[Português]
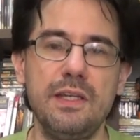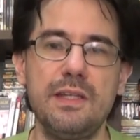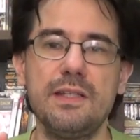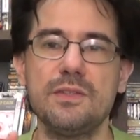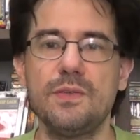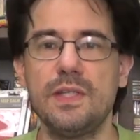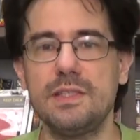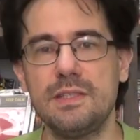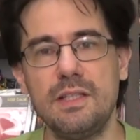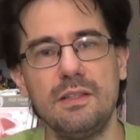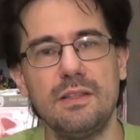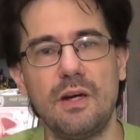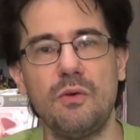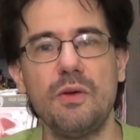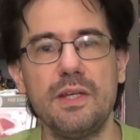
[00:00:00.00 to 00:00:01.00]
e às vezes ele
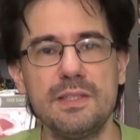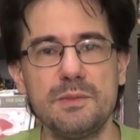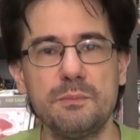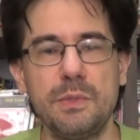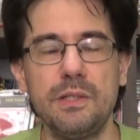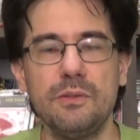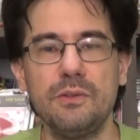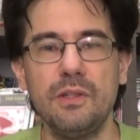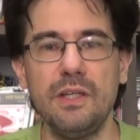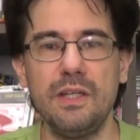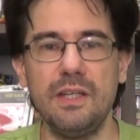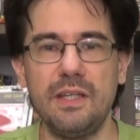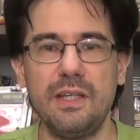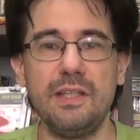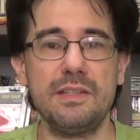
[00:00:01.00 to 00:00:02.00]
dá um respiro
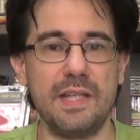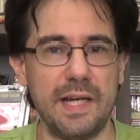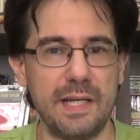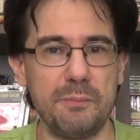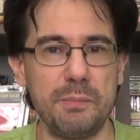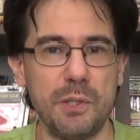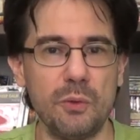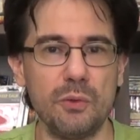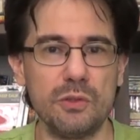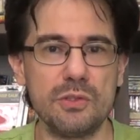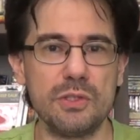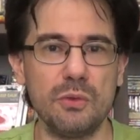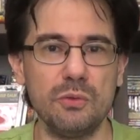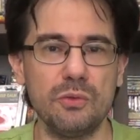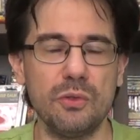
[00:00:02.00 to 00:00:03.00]
e entrega para
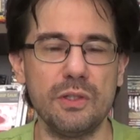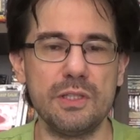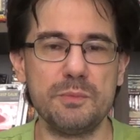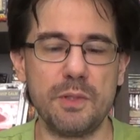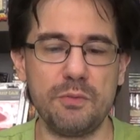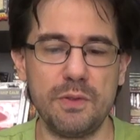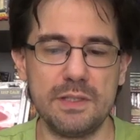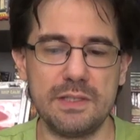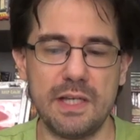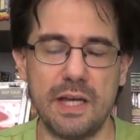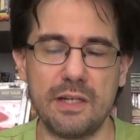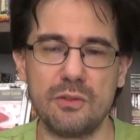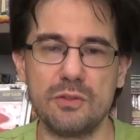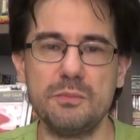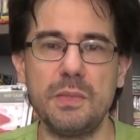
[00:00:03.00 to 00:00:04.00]
outros autores para fazer
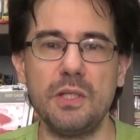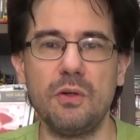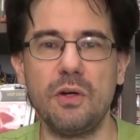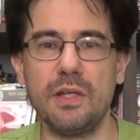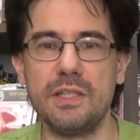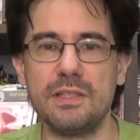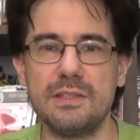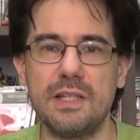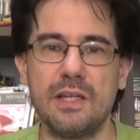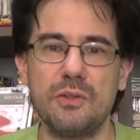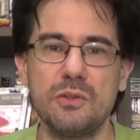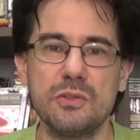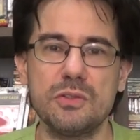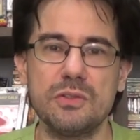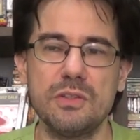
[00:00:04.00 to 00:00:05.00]
arcos menores,
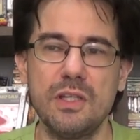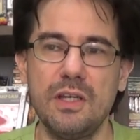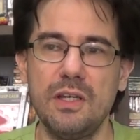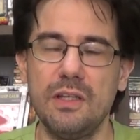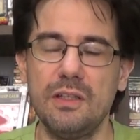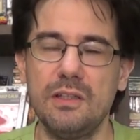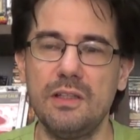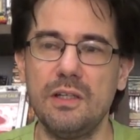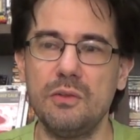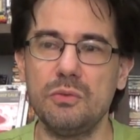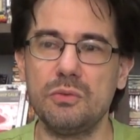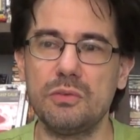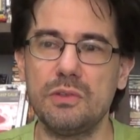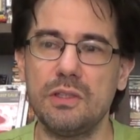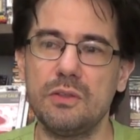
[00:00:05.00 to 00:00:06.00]
arcos não
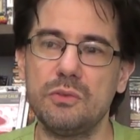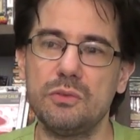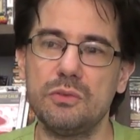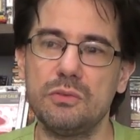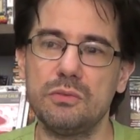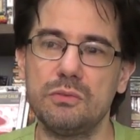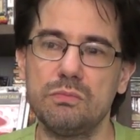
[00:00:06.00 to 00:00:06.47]
tão.